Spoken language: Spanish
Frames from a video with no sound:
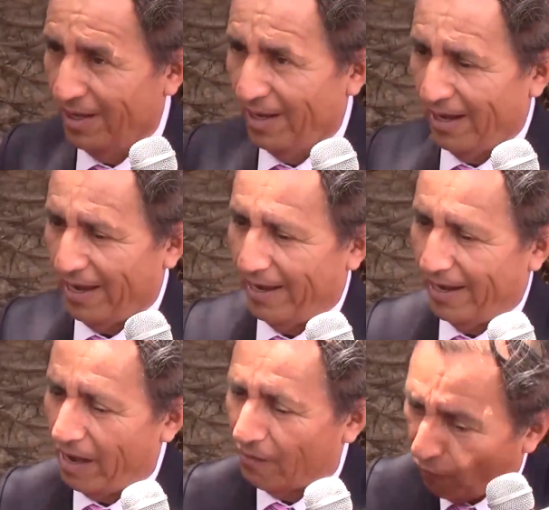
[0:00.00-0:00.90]

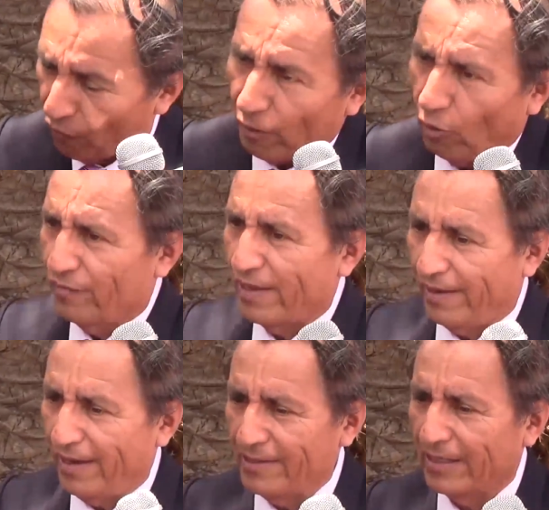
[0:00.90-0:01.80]
Eh, el fondo de
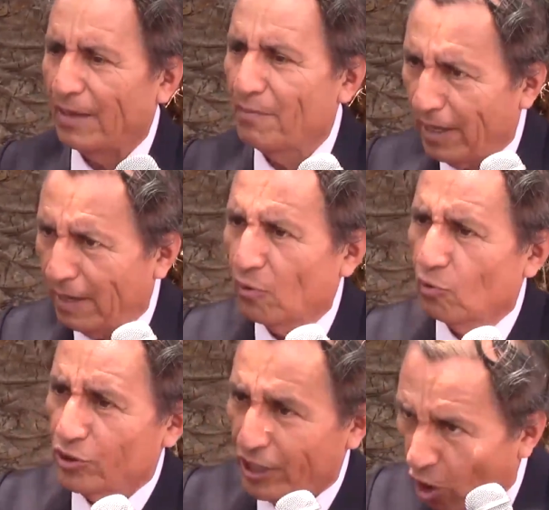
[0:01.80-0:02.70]
contingencia también hemos
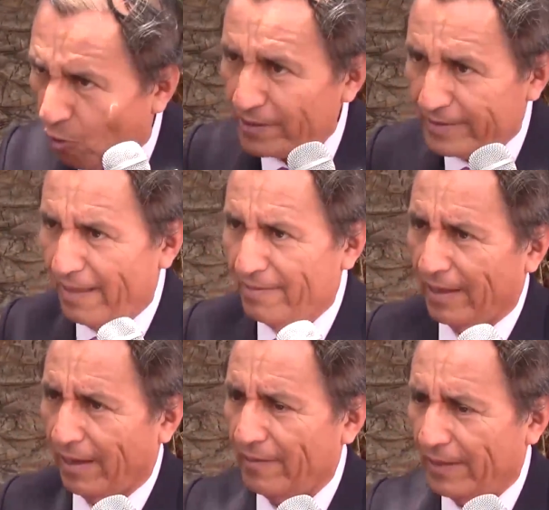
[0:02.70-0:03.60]
luchado
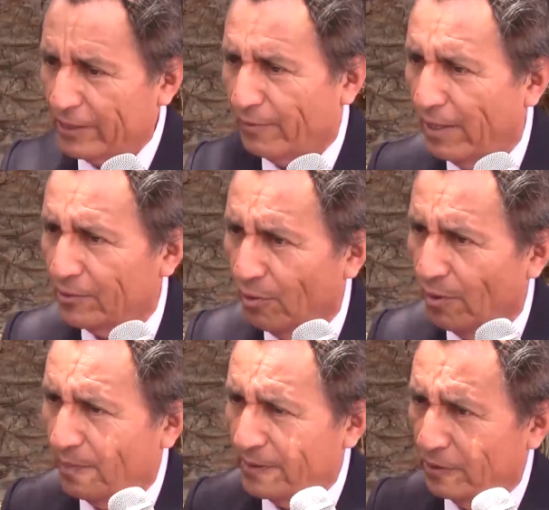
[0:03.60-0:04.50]
bastante antes que se vaya el
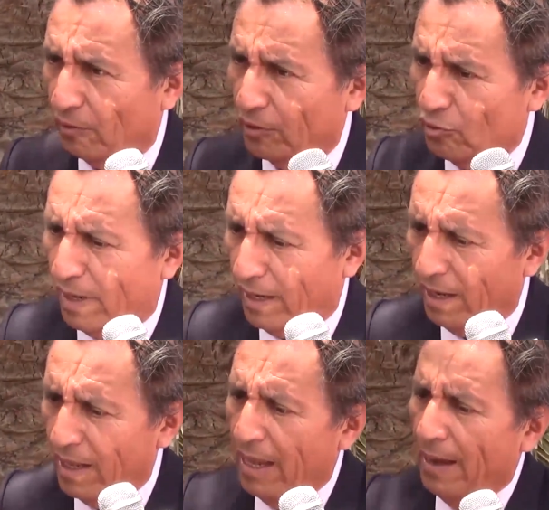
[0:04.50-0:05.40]
señor presidente Ollantumala
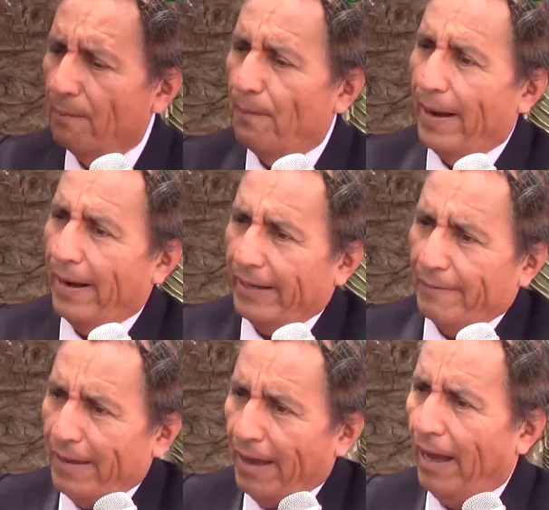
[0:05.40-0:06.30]
para que
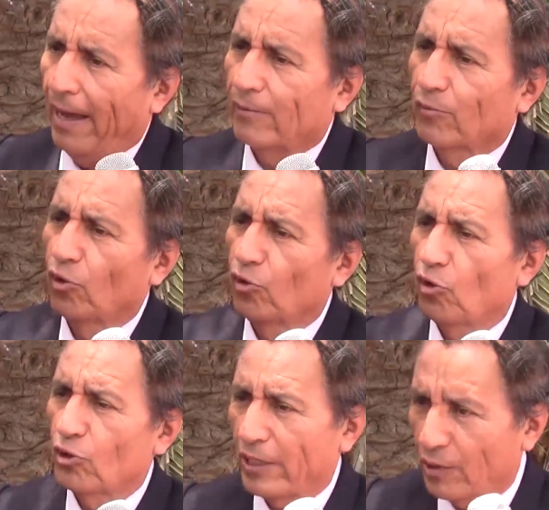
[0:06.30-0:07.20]
vayan a todas
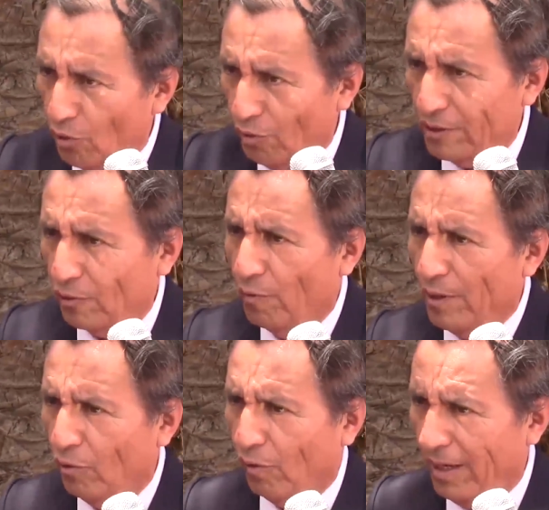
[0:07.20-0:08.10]
las regiones y
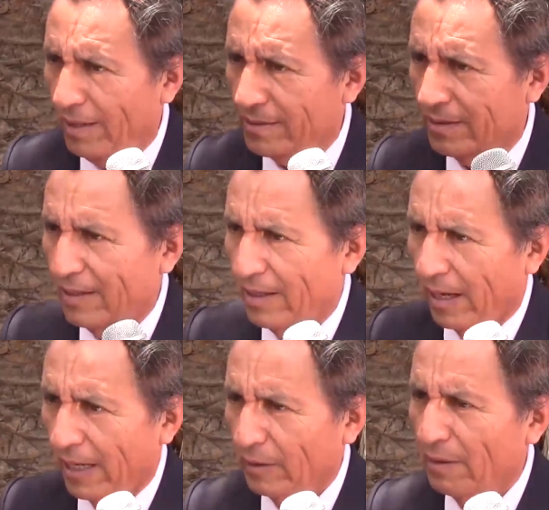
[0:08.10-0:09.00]
gobiernos locales.
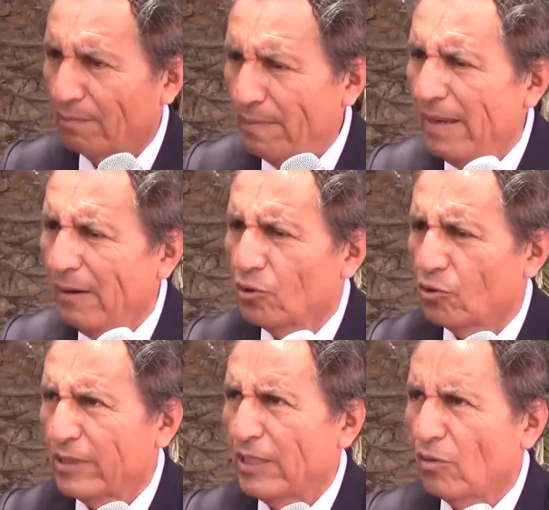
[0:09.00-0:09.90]
hace
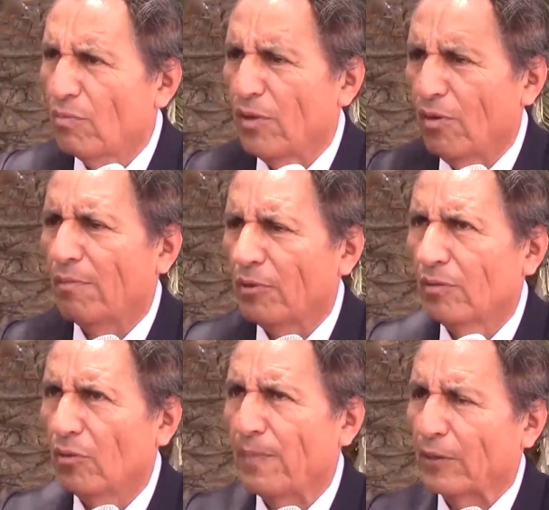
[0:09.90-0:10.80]
1.800 millones más o
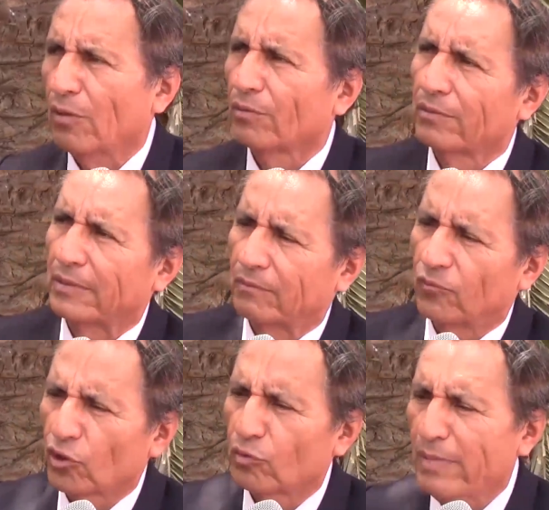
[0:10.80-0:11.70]
menos, perdón,
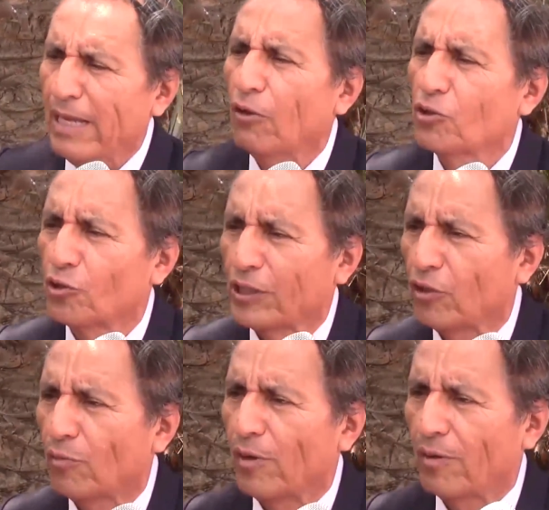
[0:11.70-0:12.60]

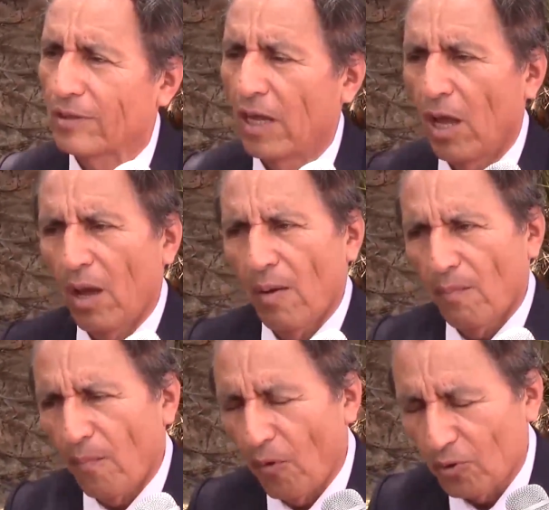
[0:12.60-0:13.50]
2.800 millones.
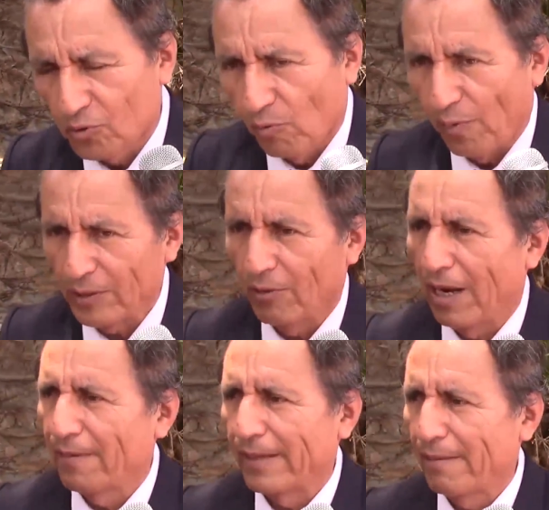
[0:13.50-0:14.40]
Por supuesto,
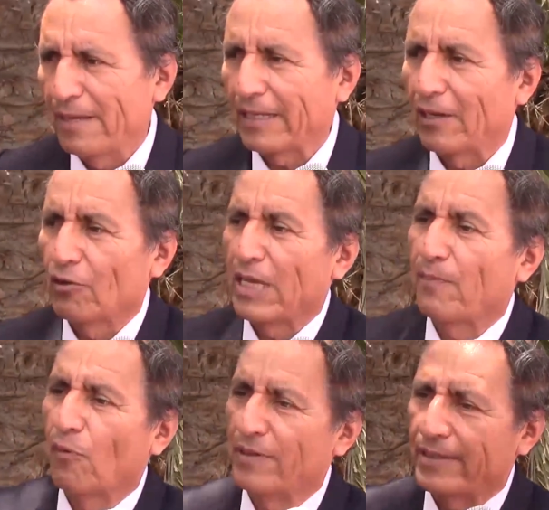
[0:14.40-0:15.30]
lamentablemente que no se ha
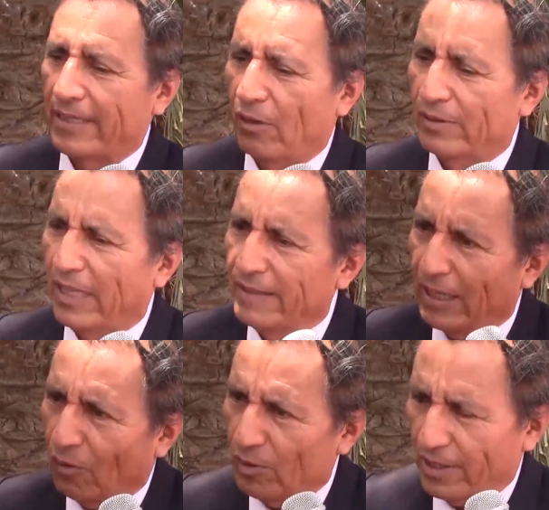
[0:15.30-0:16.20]
publicitado
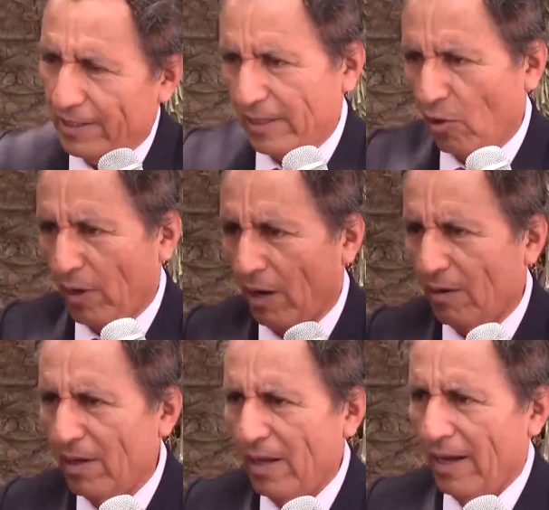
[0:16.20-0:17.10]
tantas cosas que se ha logrado.
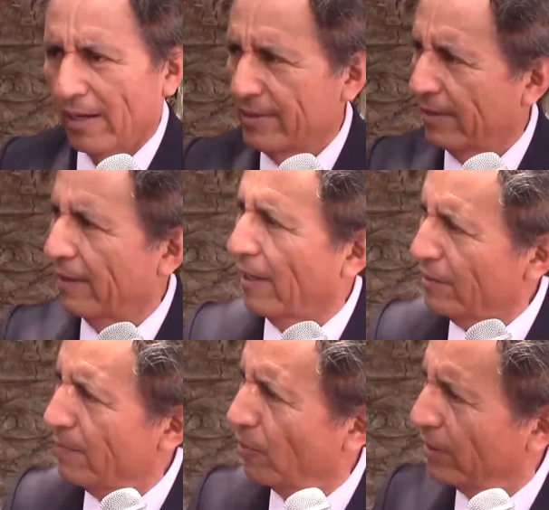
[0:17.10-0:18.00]
Así que creo
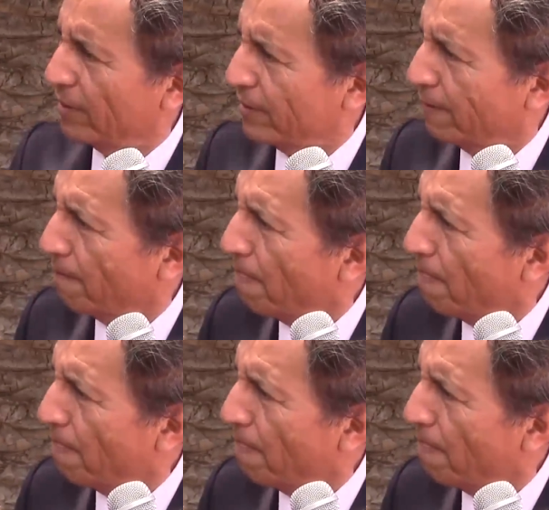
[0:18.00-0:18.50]
es importante. Por